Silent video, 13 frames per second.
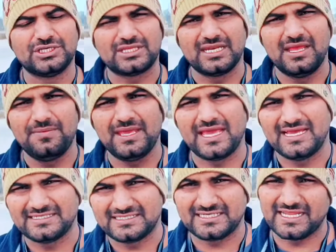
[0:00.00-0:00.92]
जितने भी
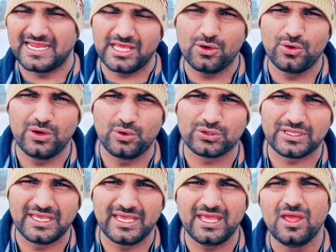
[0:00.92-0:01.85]
गेस्ट ठहरे हुए
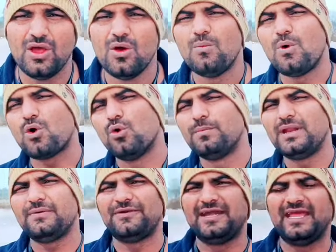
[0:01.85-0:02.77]
होते हैं वो
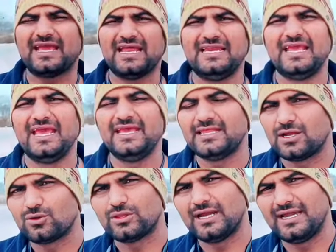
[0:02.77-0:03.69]
घूमने फिरने के लिए
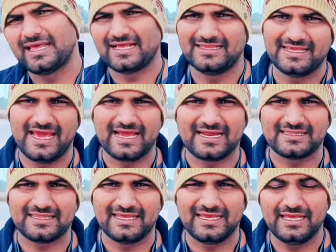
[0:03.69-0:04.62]
इधर उधर निकल जाया
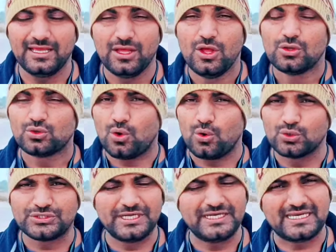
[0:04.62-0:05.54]
करते हैं तो
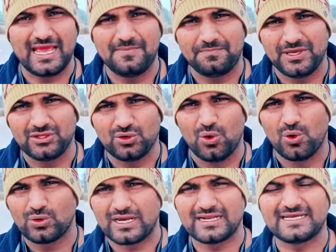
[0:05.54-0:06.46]
उसी टाइम पे जो
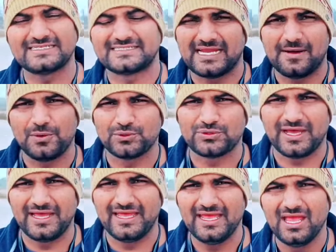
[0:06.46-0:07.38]
होटल का स्टाफ
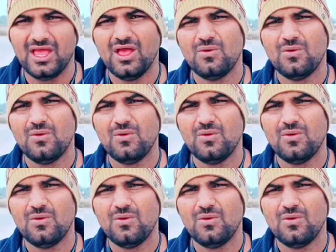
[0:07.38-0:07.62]
होता है